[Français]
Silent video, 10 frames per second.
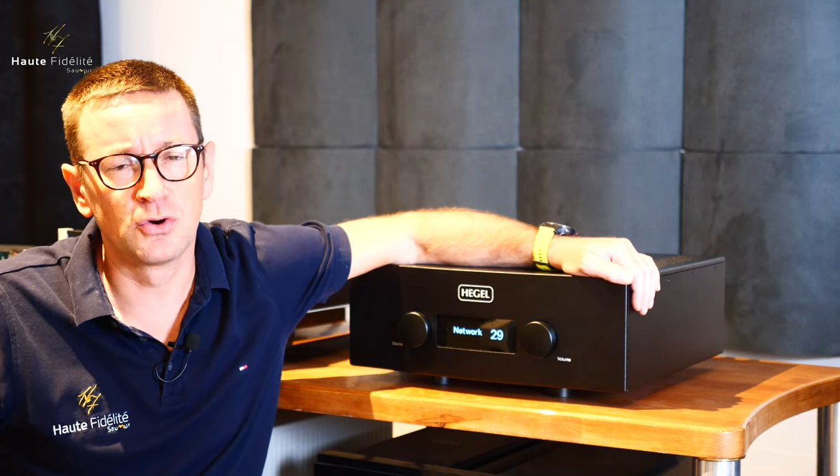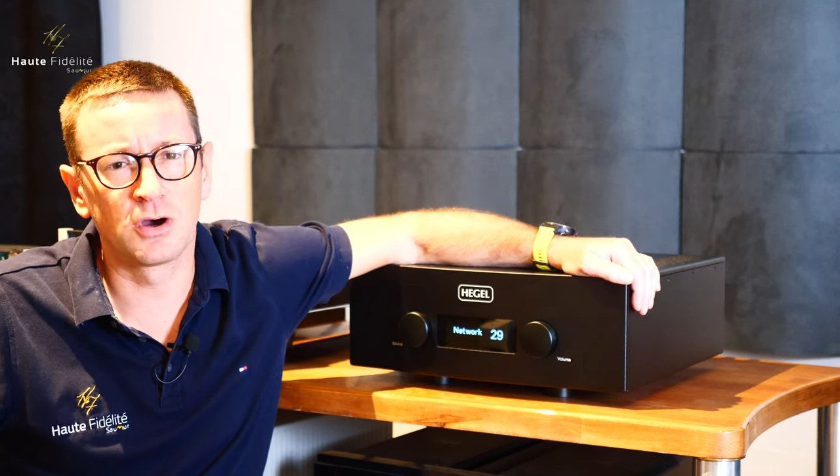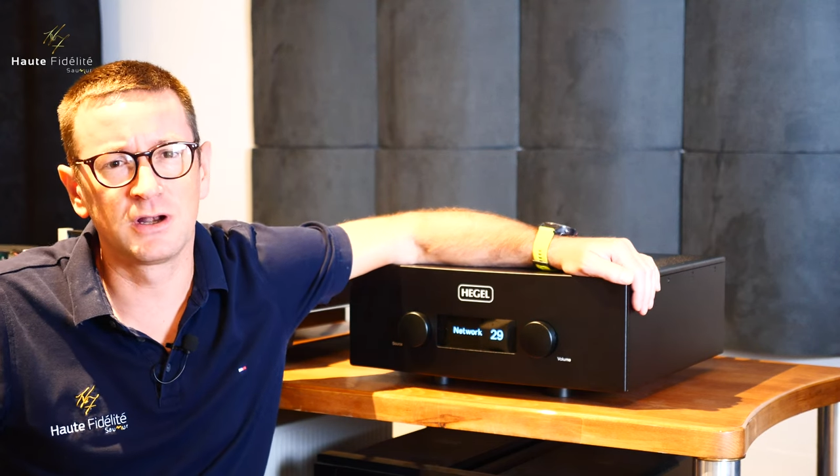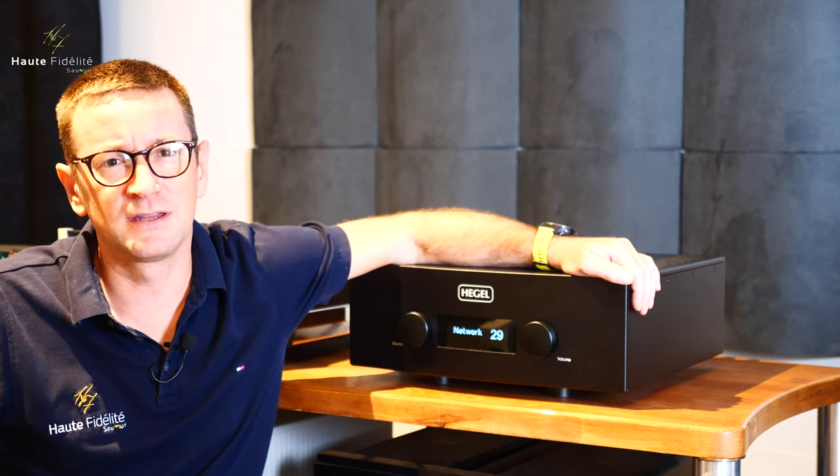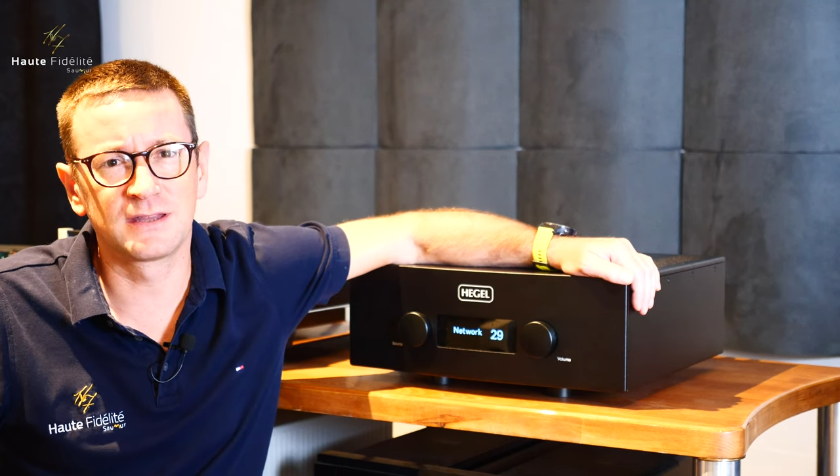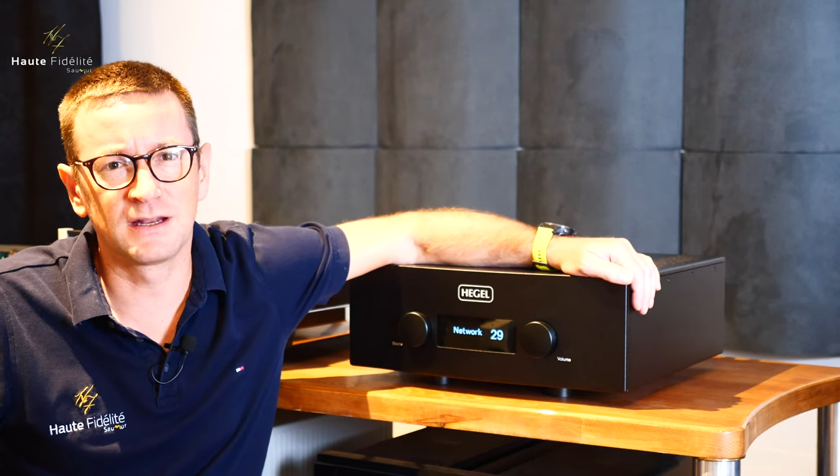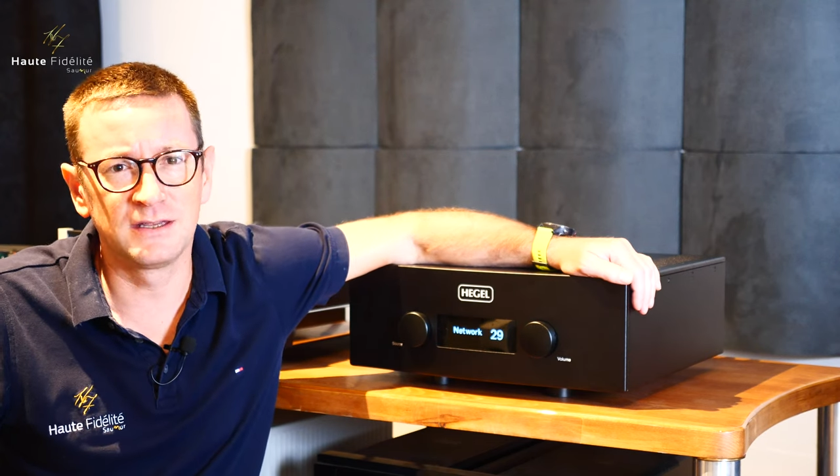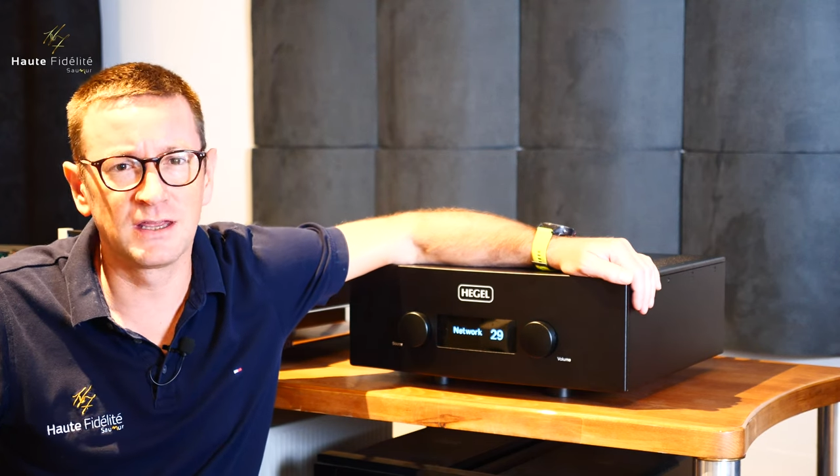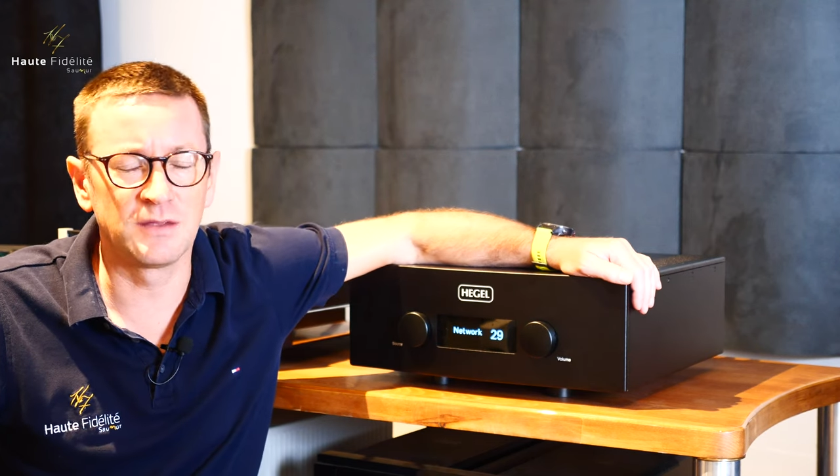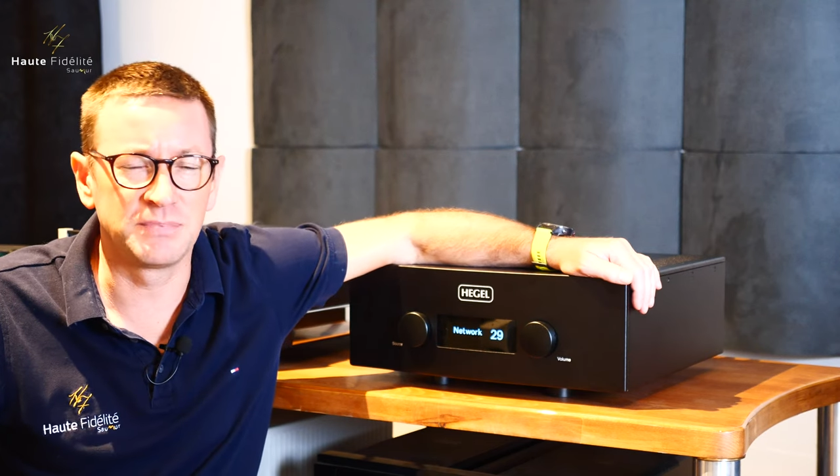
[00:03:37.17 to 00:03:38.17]
ou euh, les
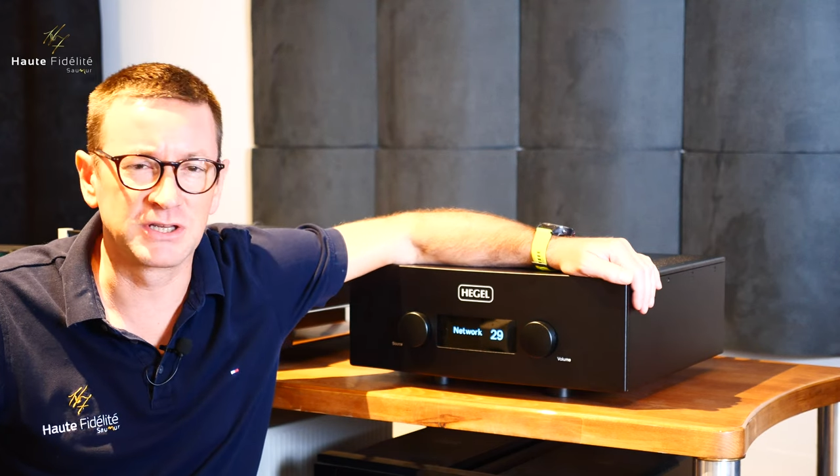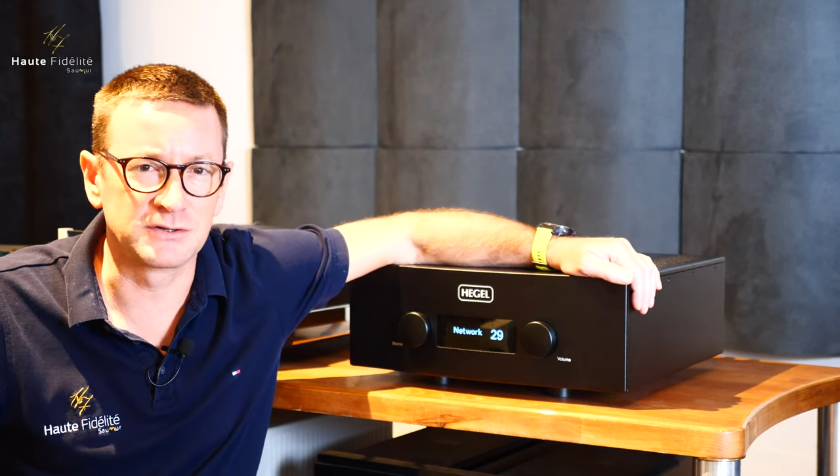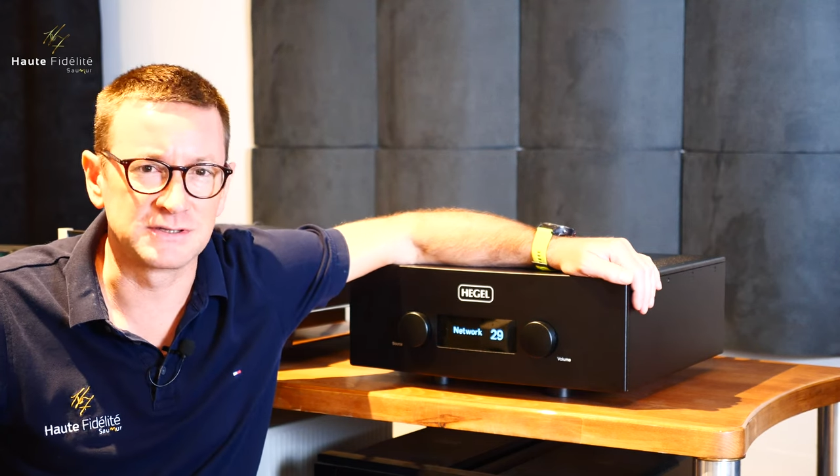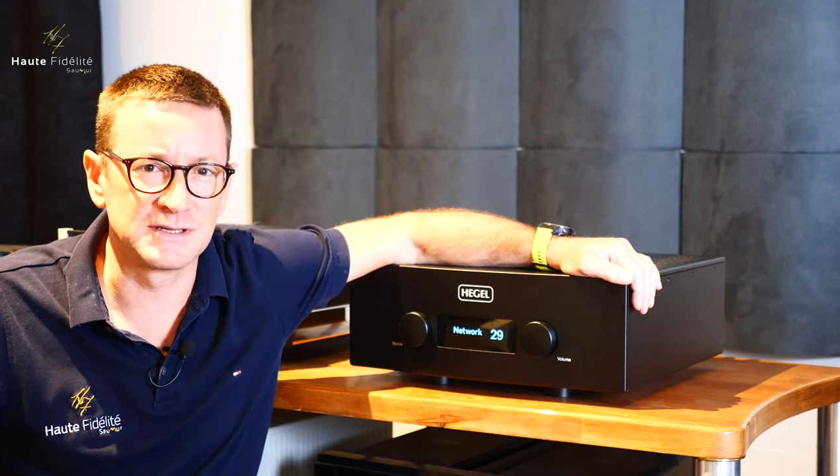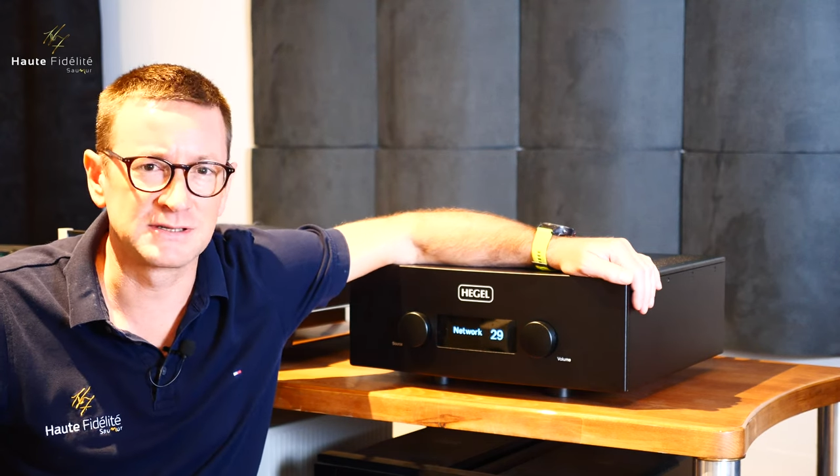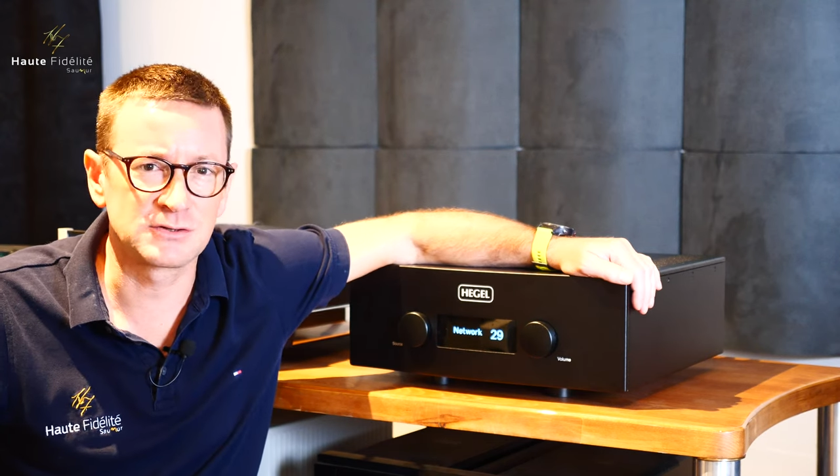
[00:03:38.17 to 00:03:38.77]
Dali Epicon